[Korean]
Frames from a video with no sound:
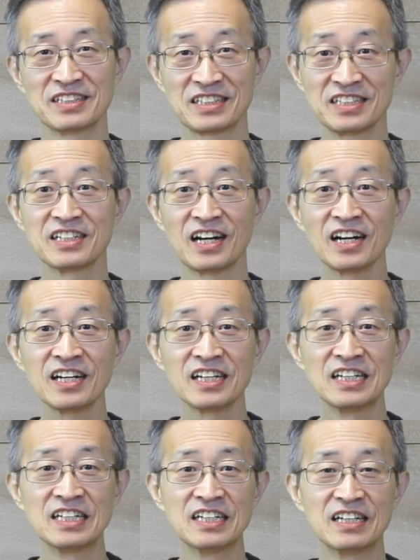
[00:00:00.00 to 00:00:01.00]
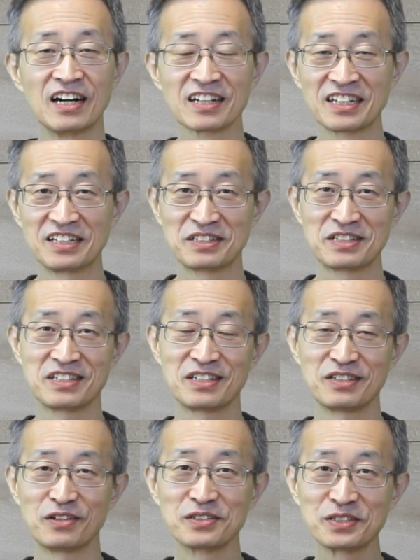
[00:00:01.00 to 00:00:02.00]
키라. 아까
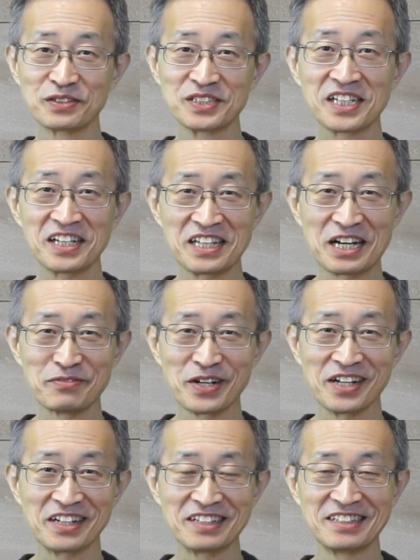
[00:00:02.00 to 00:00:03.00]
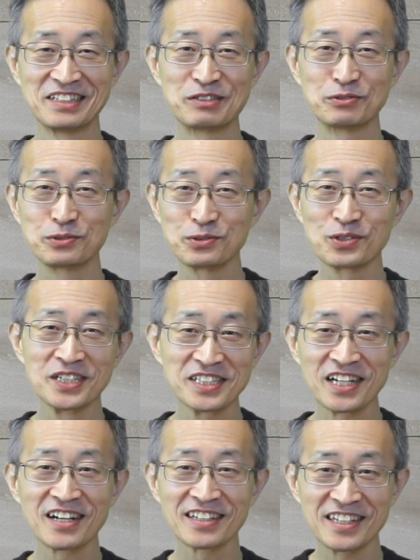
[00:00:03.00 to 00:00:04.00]
어리석은 자 나발, 우둔한
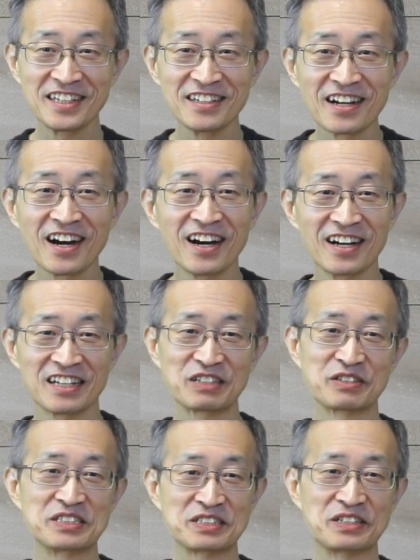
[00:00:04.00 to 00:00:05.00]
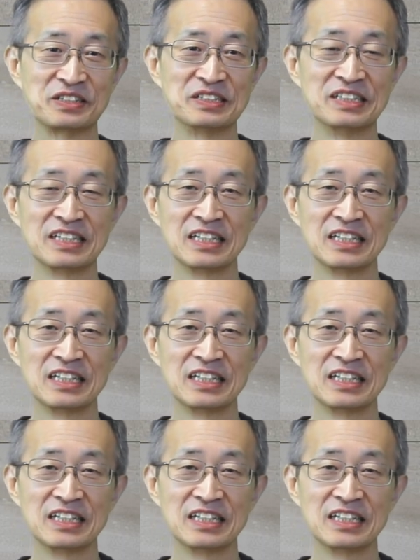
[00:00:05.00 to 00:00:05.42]
자 키라라고 했어요.